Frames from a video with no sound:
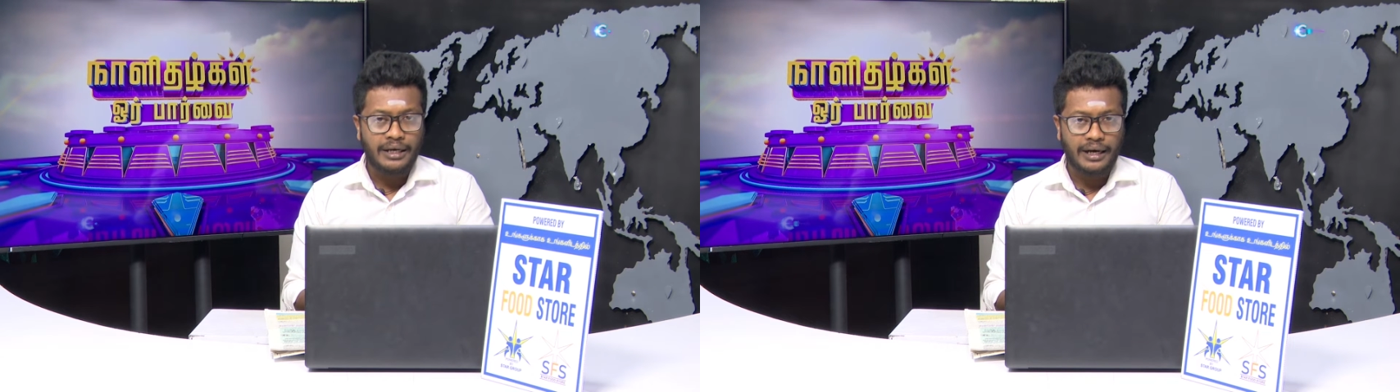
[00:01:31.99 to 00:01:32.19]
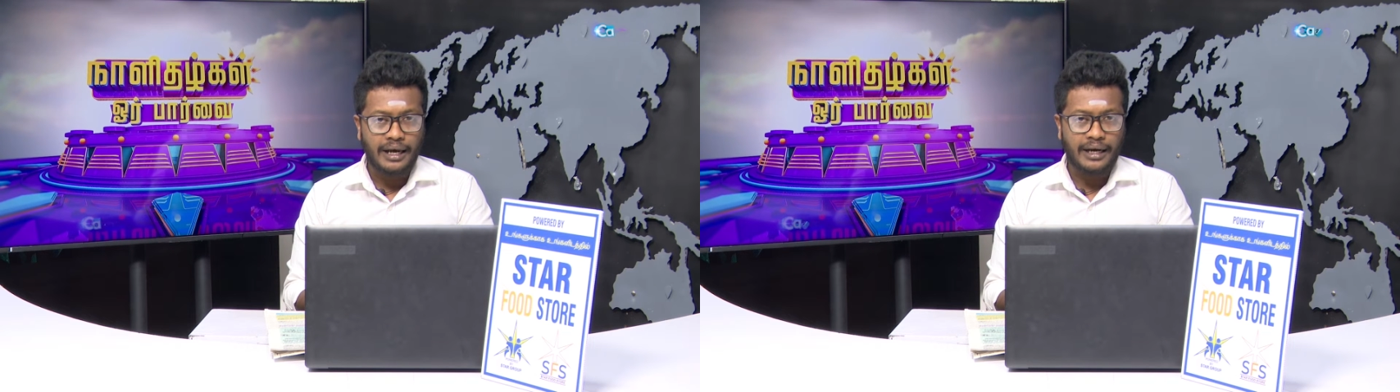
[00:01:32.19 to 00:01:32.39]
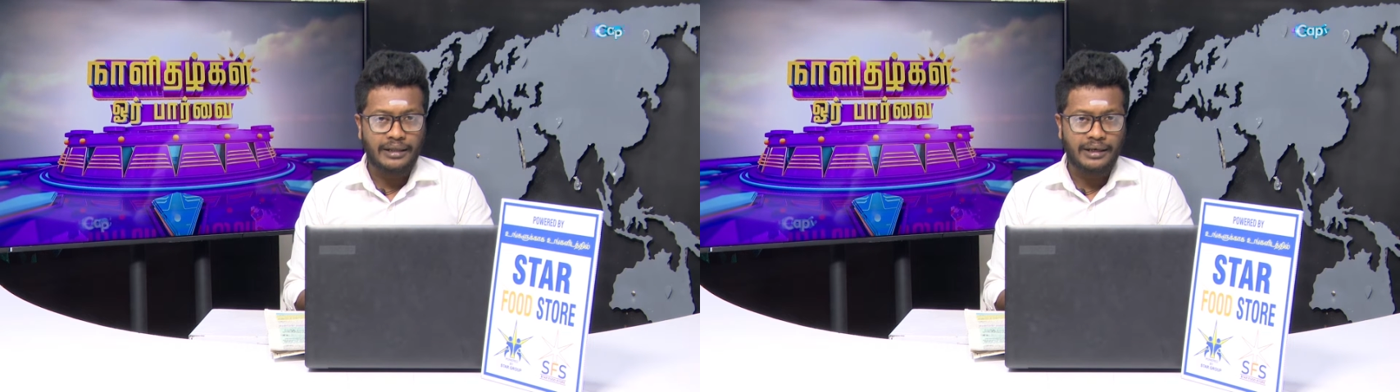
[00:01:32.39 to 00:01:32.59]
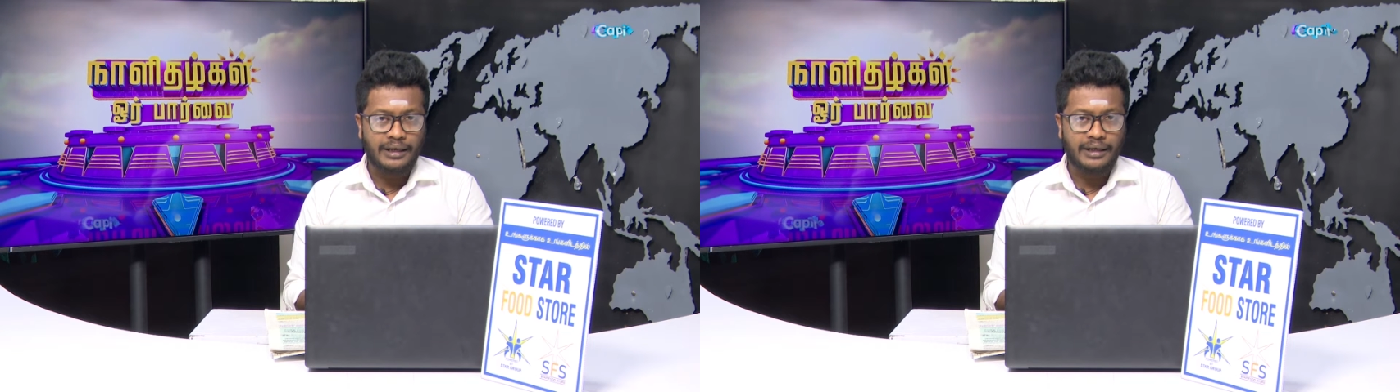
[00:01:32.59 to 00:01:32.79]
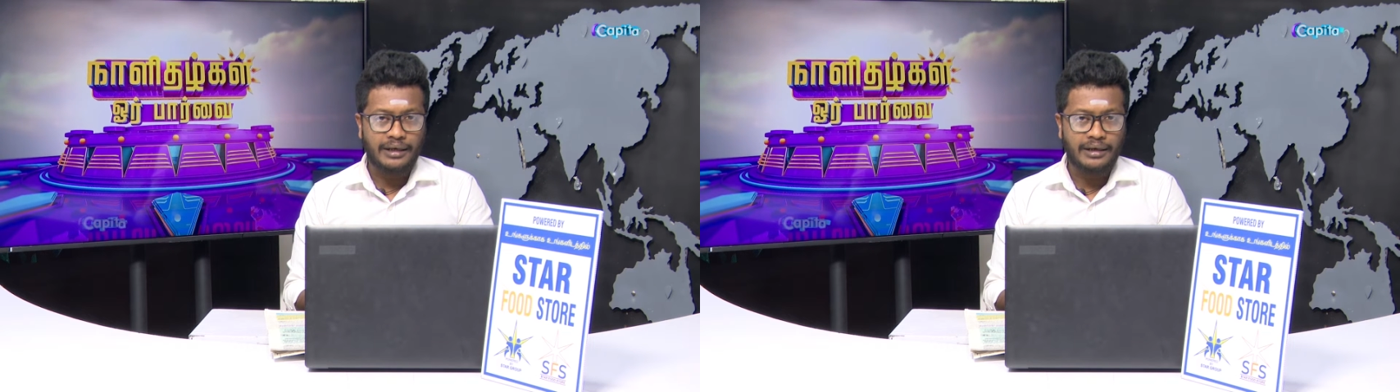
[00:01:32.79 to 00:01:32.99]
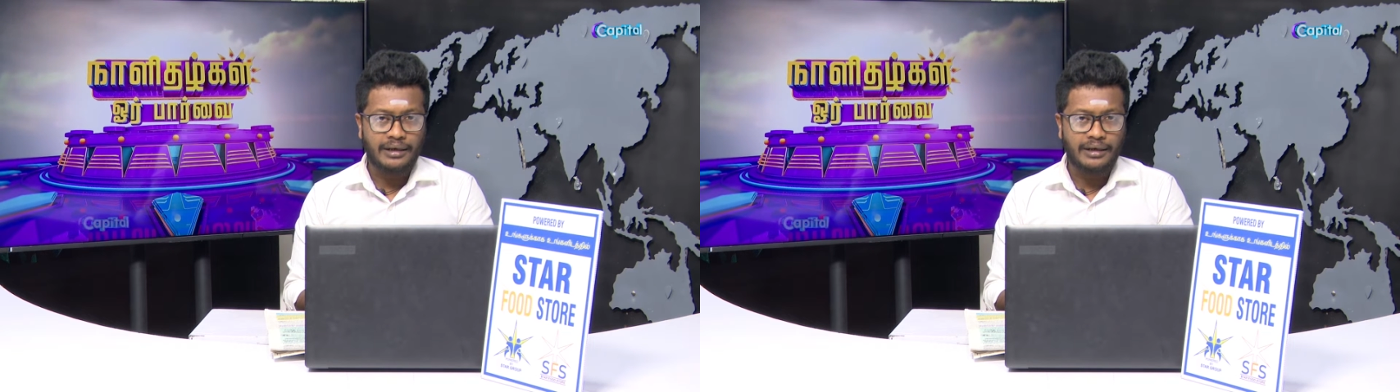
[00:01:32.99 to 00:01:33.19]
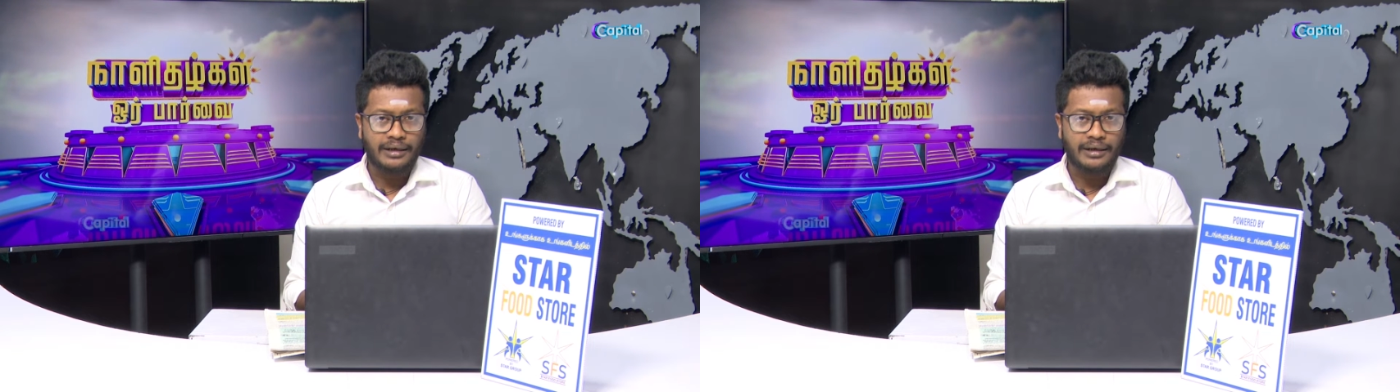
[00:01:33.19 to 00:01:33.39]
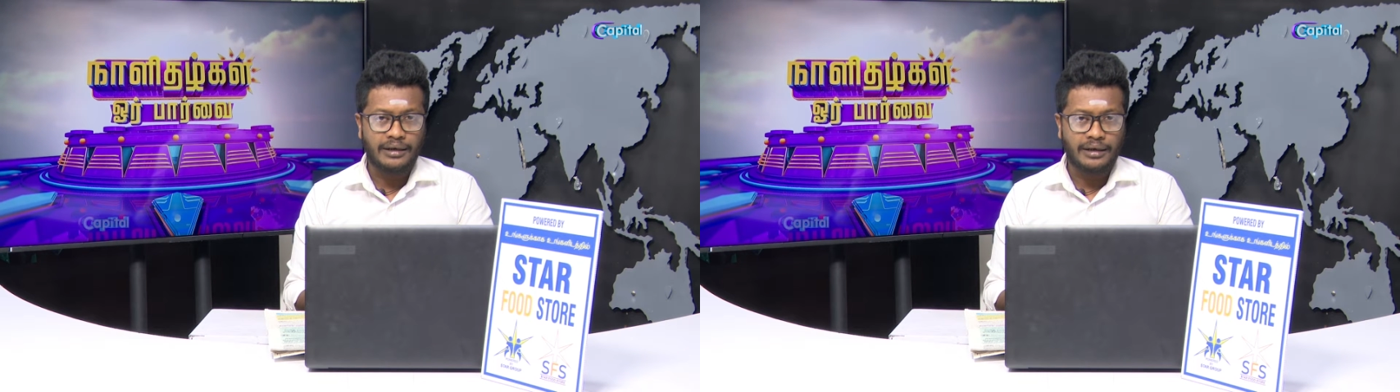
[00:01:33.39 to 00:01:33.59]
இரண்டாயிரத்தை
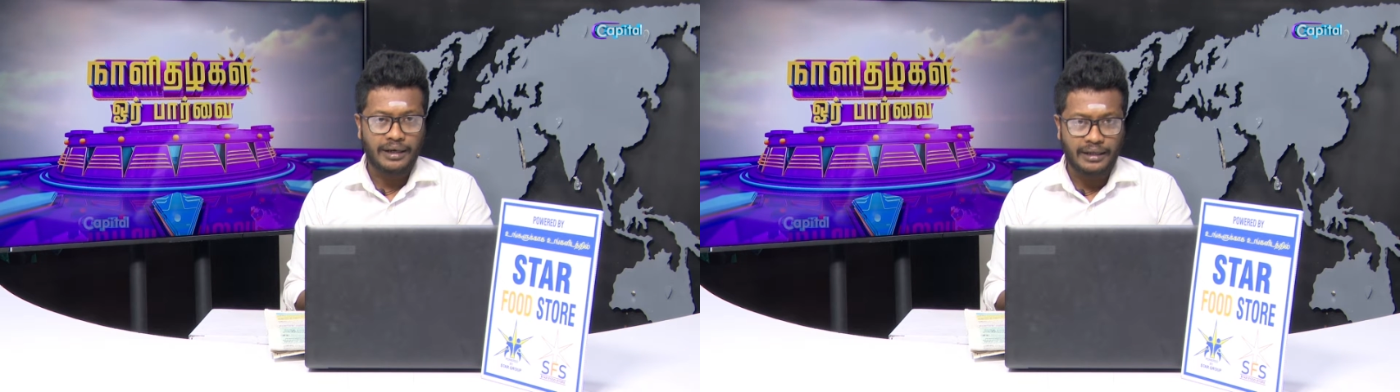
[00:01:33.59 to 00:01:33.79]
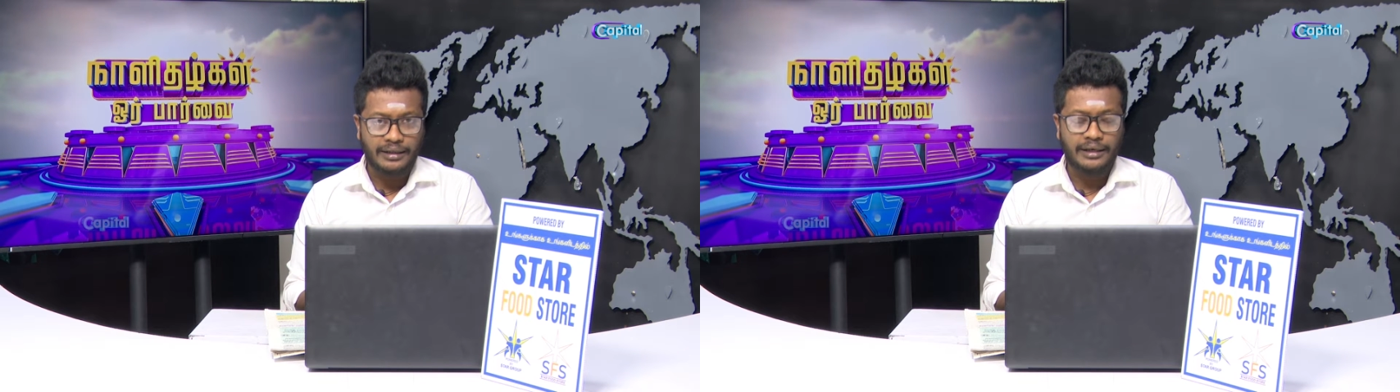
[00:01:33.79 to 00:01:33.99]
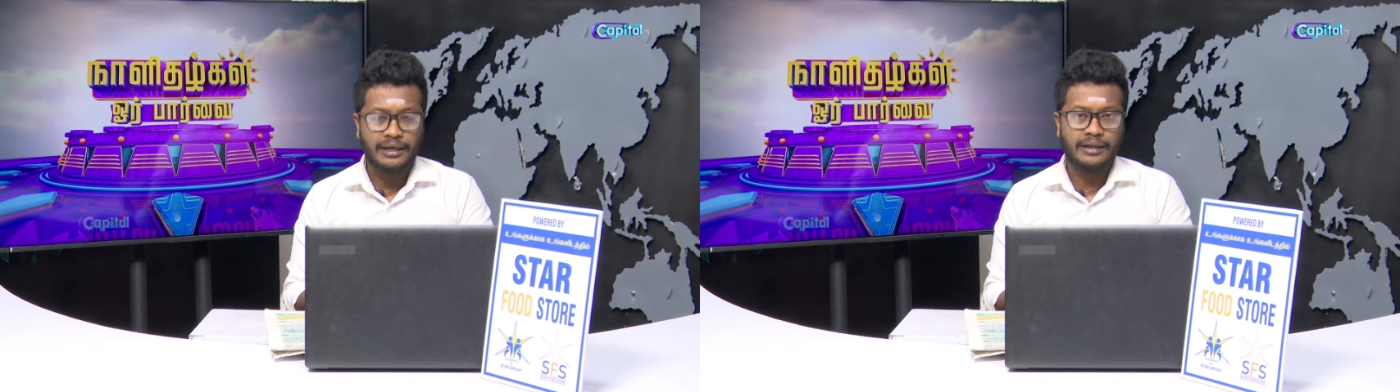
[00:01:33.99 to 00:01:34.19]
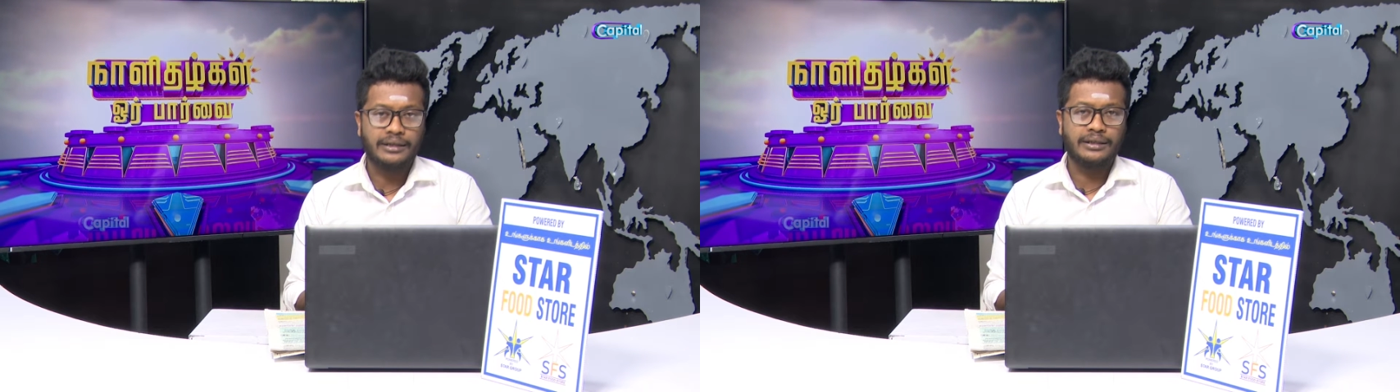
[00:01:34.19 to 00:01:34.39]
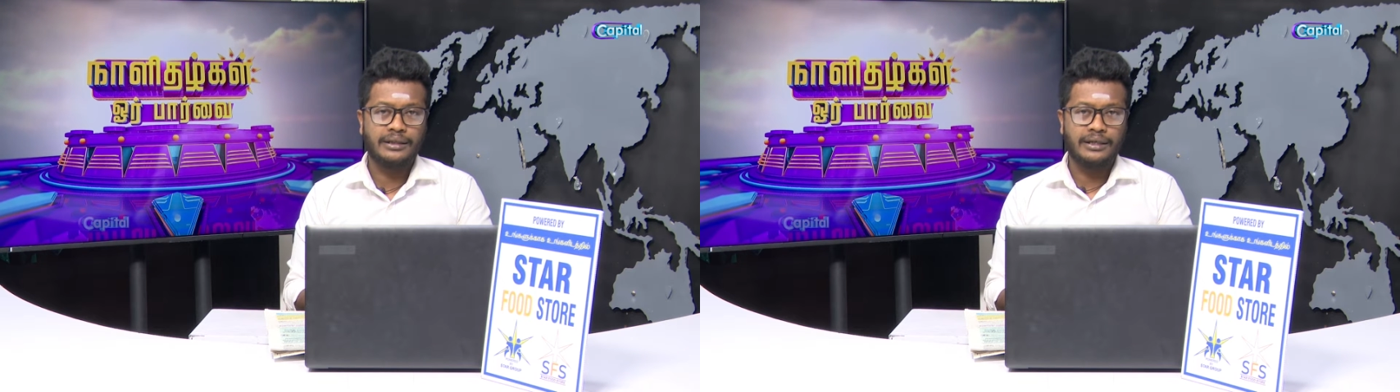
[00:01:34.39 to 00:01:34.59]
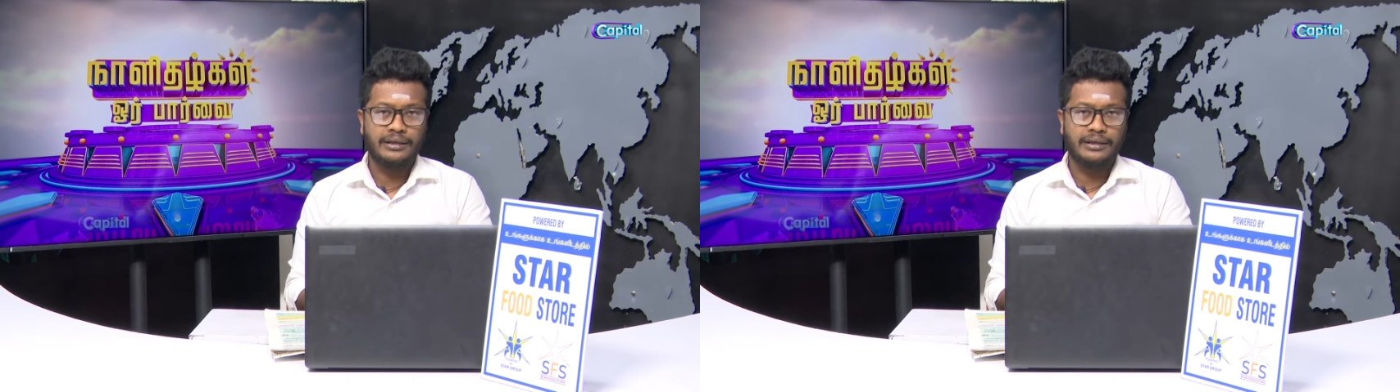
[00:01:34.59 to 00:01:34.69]
கடந்திருக்கிறது இந்த